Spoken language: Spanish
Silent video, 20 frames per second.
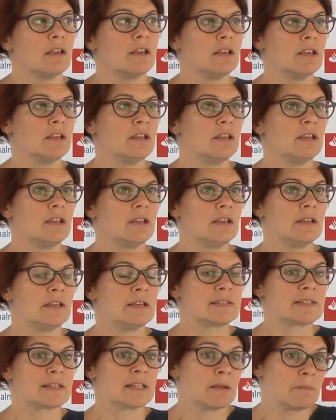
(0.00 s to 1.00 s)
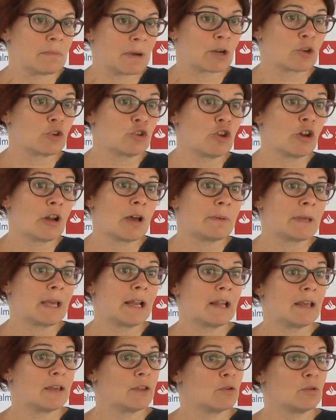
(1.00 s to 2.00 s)
Y sin embargo yo lo
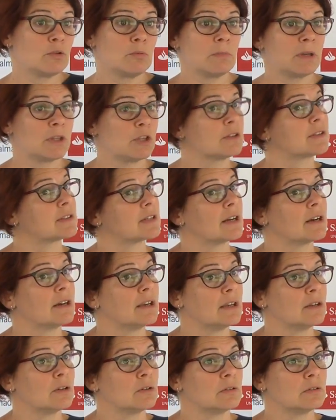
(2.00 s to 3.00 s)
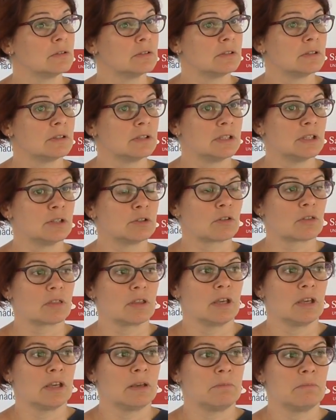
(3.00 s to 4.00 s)
había leído en un medio extranjero,
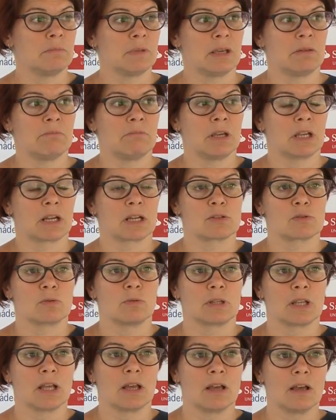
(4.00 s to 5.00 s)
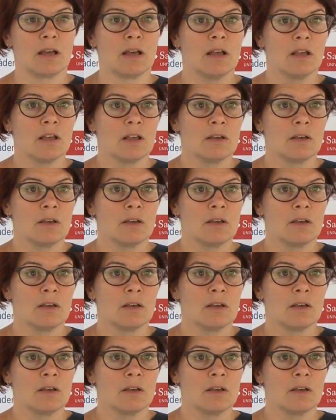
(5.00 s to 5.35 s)
entonces me, resulta